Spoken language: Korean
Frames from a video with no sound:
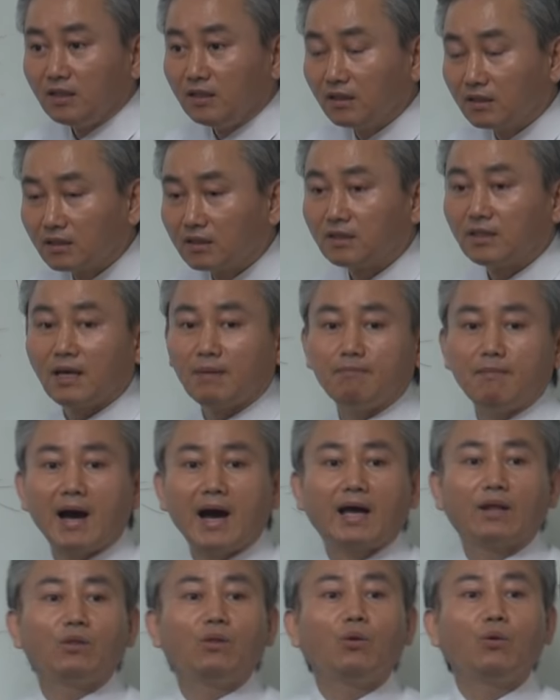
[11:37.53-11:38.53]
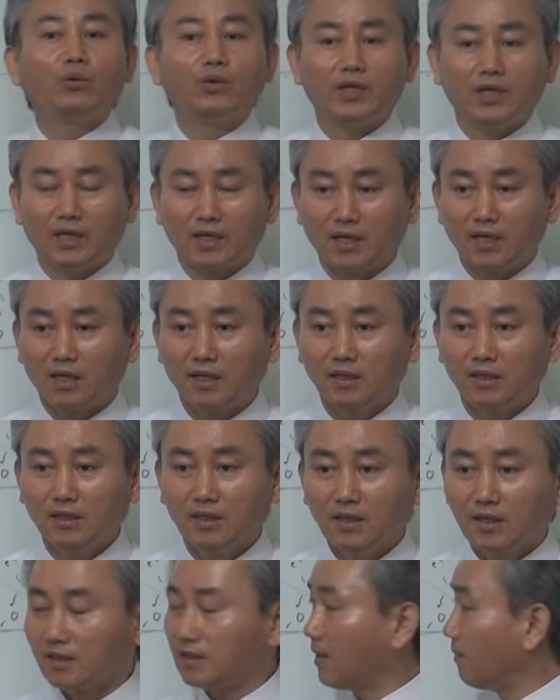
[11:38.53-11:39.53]
늦게, 만혼이야.
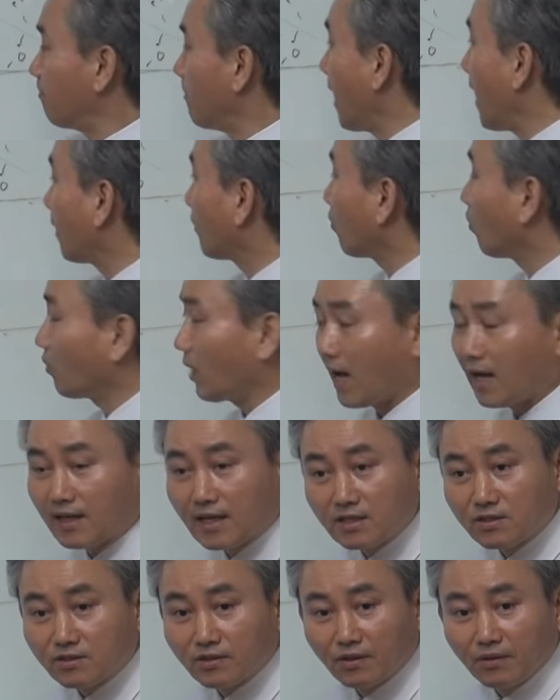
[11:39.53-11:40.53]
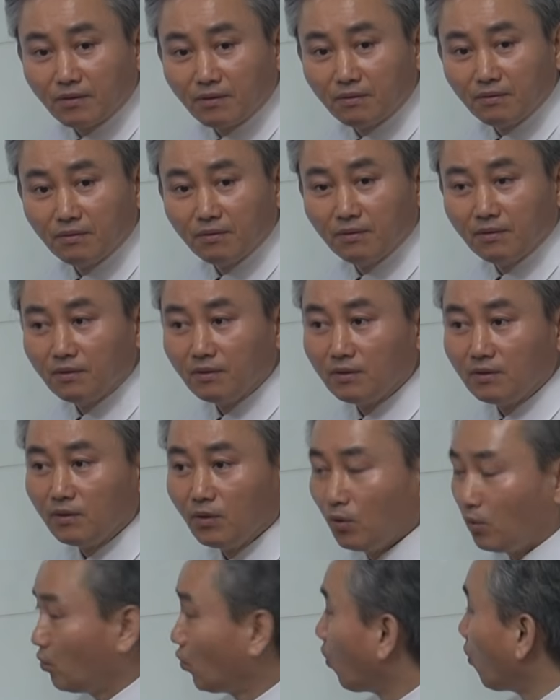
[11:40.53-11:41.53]
근데 만혼 하겠어요?
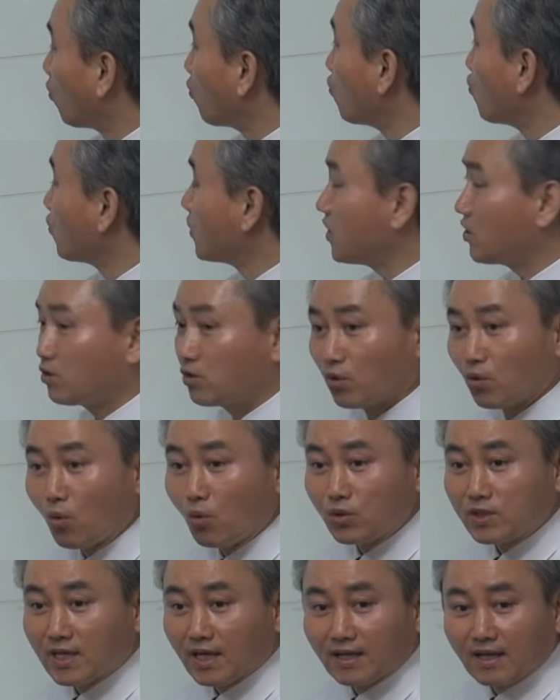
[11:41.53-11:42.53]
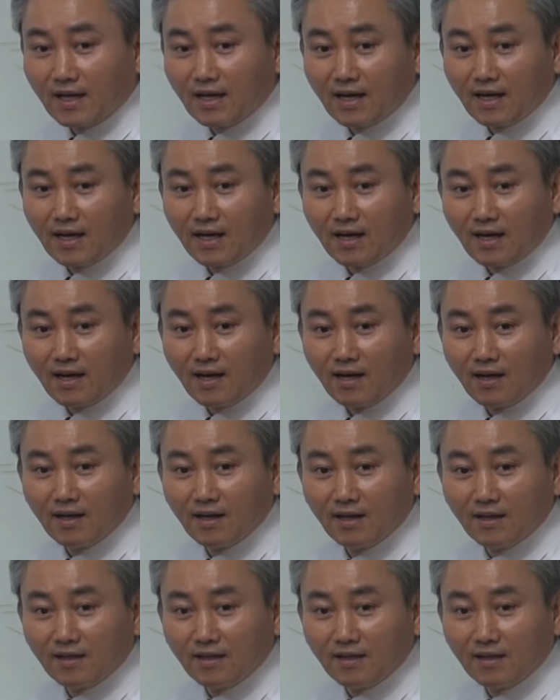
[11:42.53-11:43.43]
요 운이 들어오잖아.